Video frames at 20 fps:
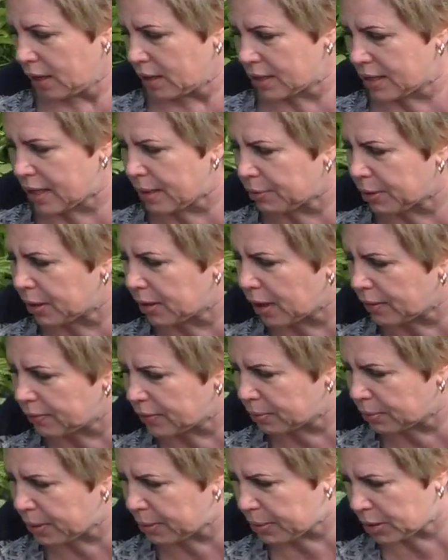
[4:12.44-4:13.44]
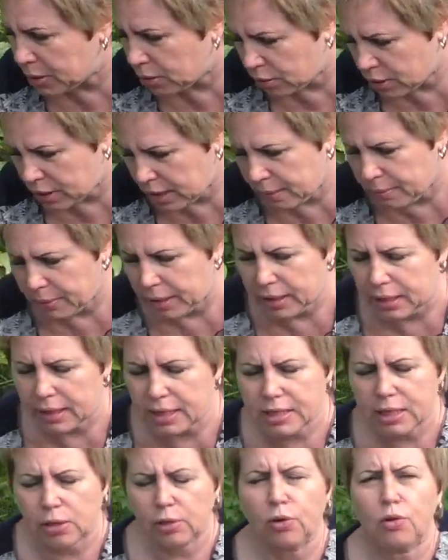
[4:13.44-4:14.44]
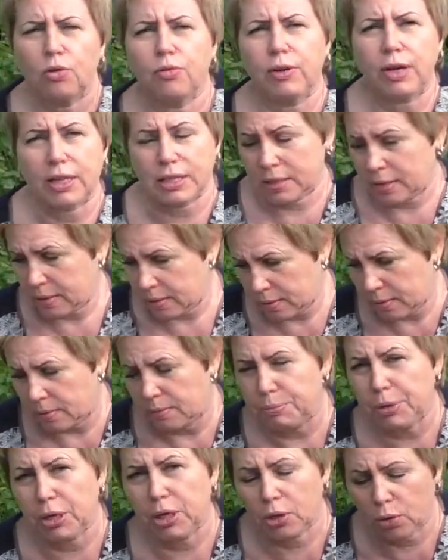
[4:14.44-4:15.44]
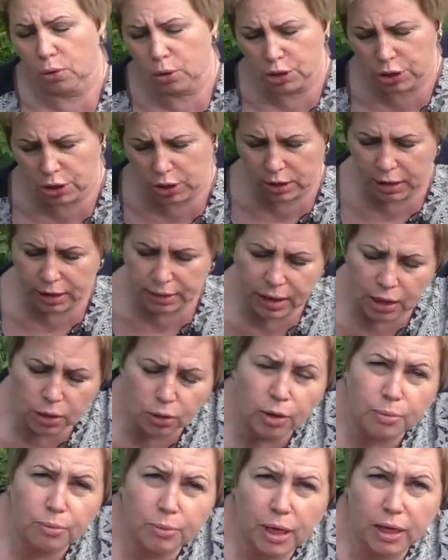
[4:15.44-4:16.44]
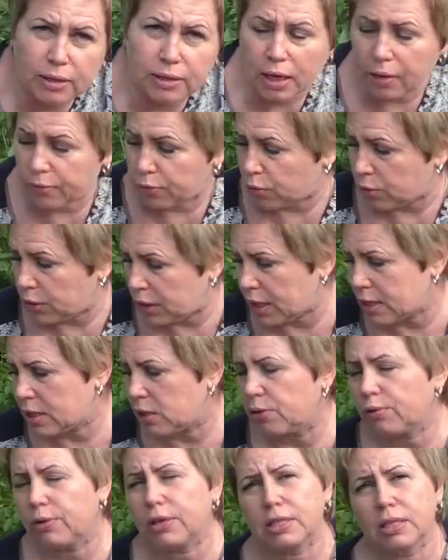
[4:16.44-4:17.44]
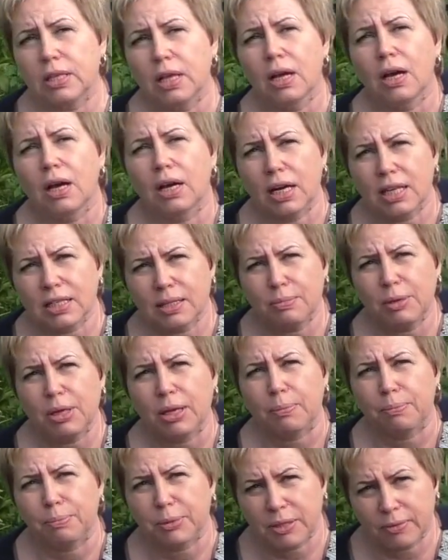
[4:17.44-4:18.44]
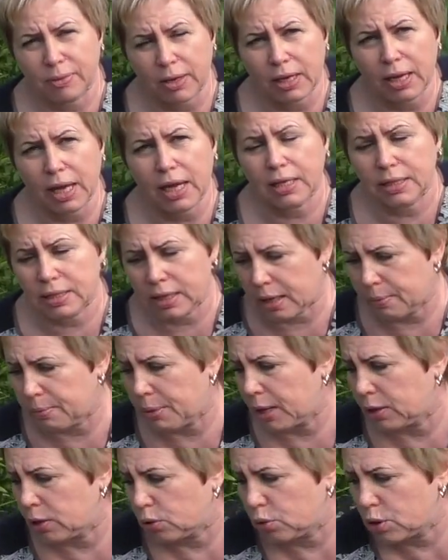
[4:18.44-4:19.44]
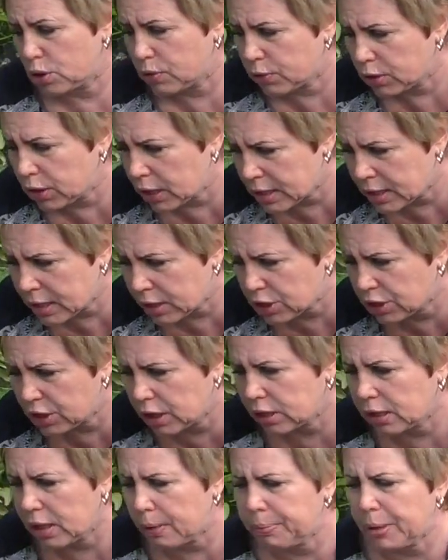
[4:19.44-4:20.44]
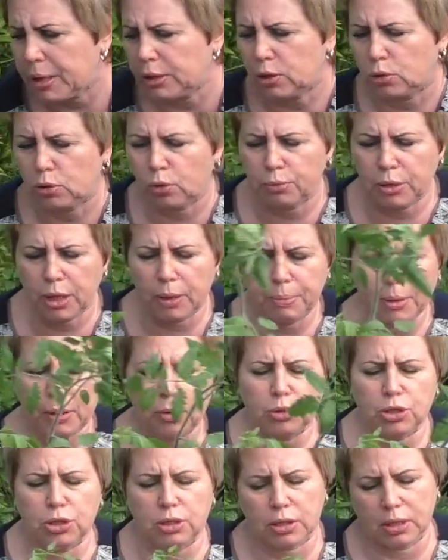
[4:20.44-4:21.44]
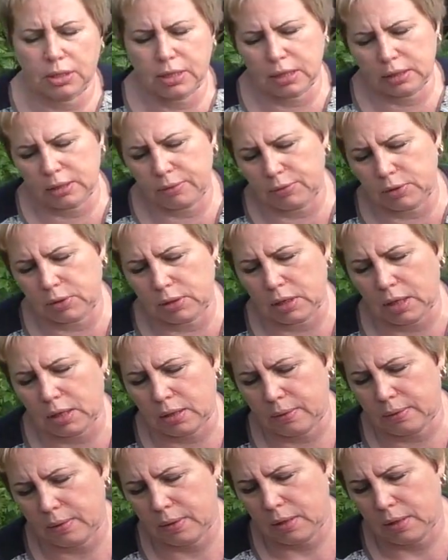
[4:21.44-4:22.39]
Самый главный момент, друзья мои, если у вас переросший, тогда роем канавку. Если у вас Размер позволяет нормально. То есть вот если штык лопаты, то у меня получится где-то вот так.